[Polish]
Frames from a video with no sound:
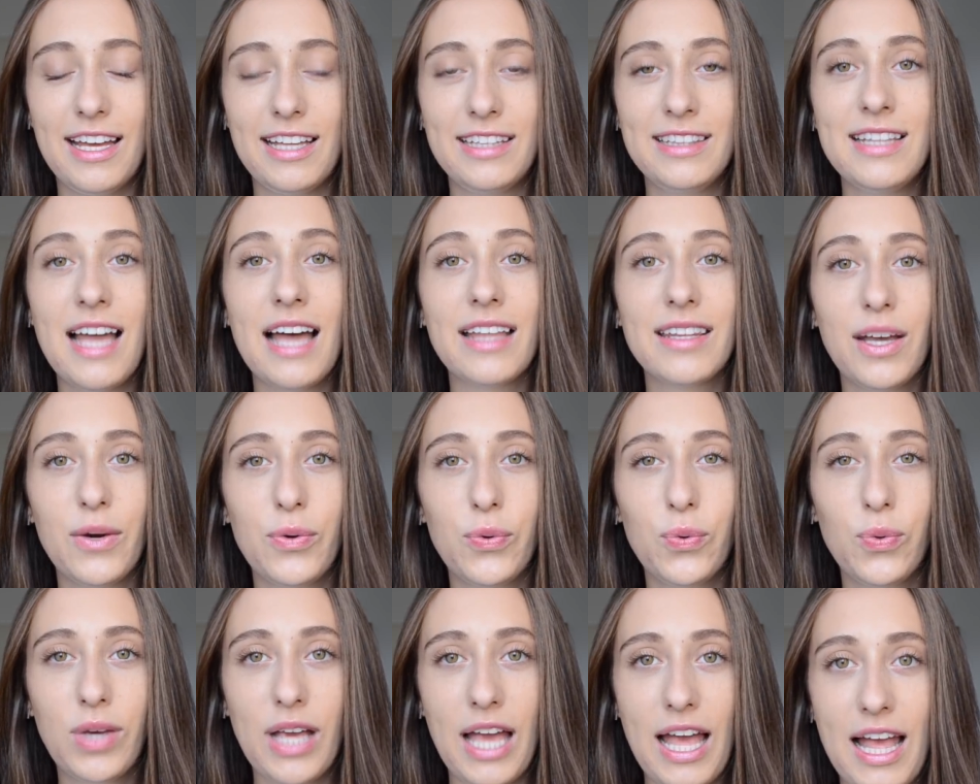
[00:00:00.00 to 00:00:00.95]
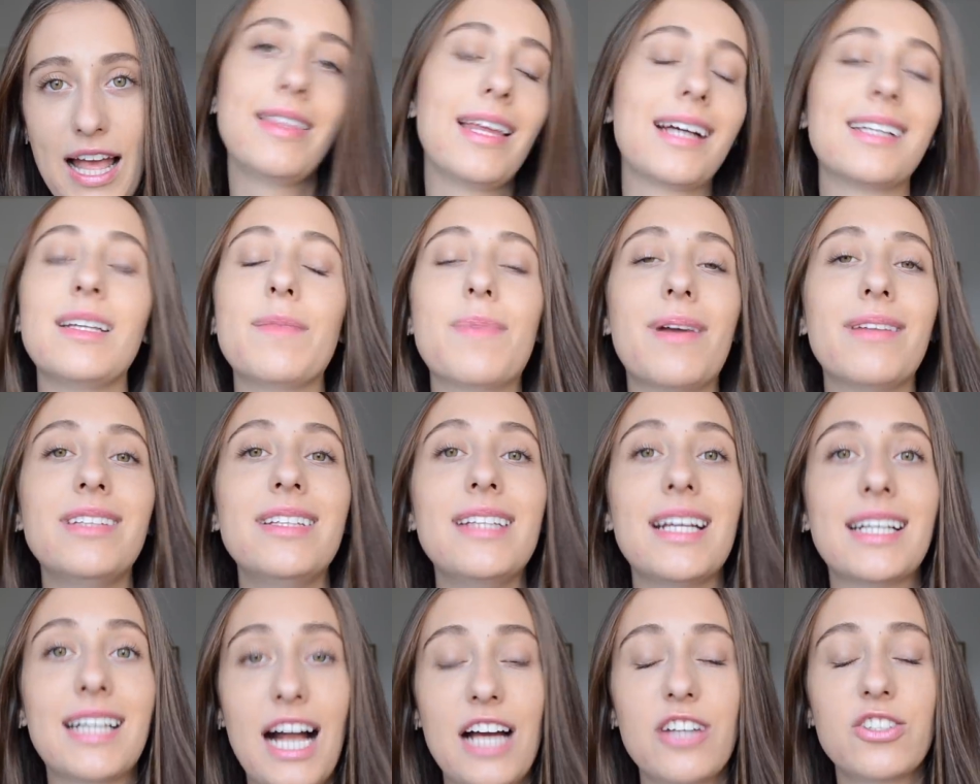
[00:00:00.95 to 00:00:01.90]
na naukę, tak naprawdę
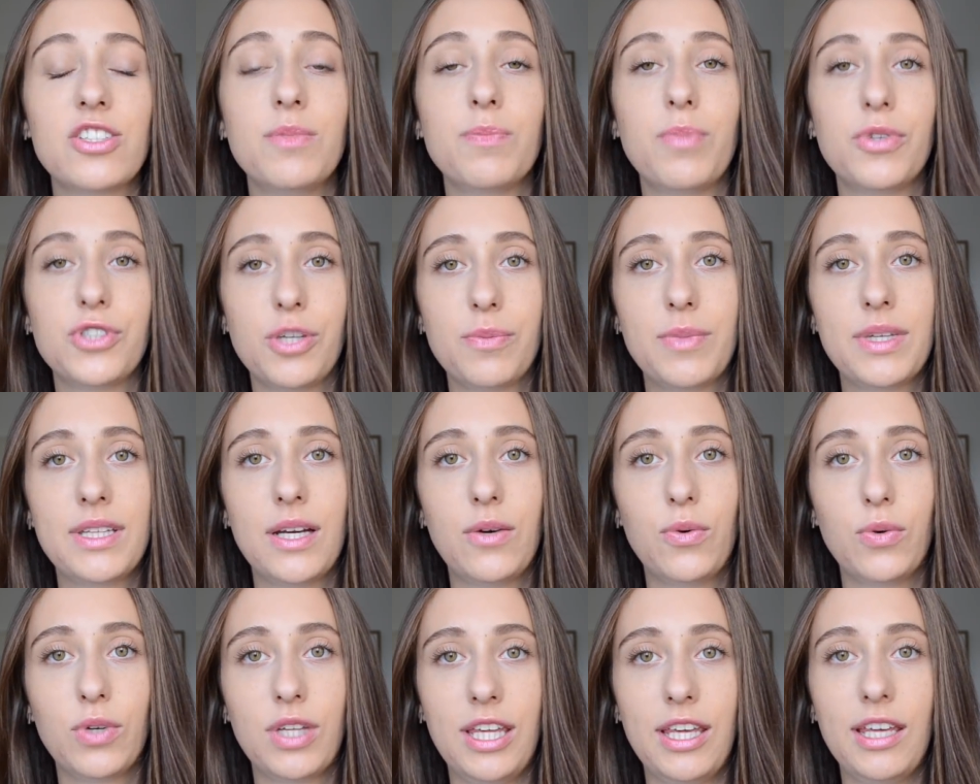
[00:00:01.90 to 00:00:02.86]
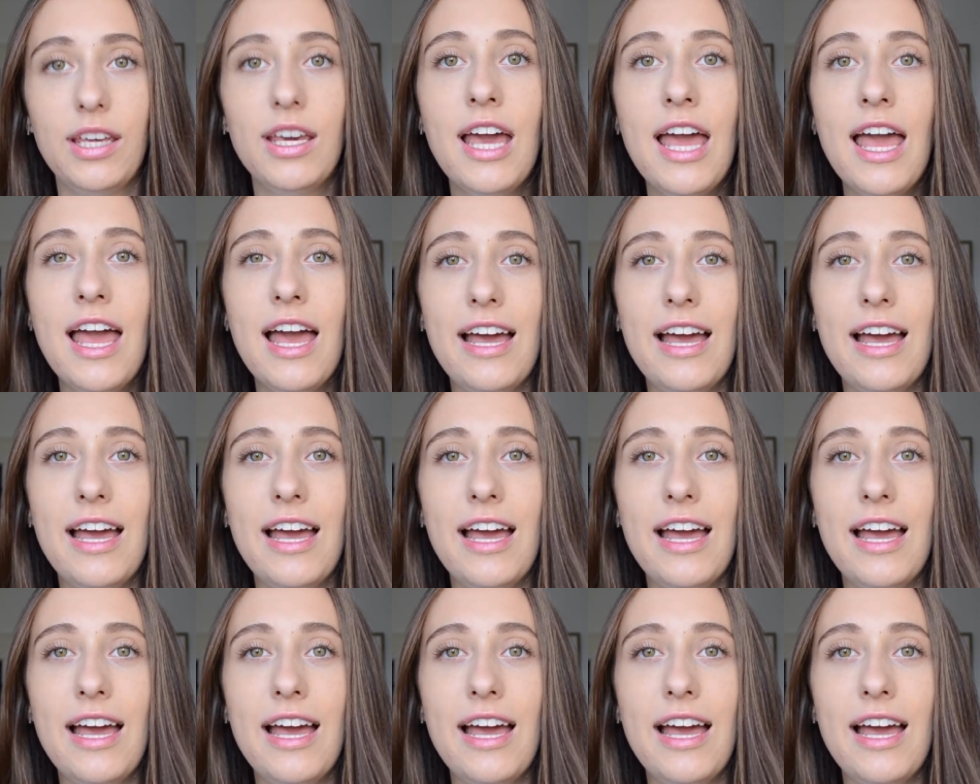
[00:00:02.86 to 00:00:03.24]
na każdym poziomie nauki,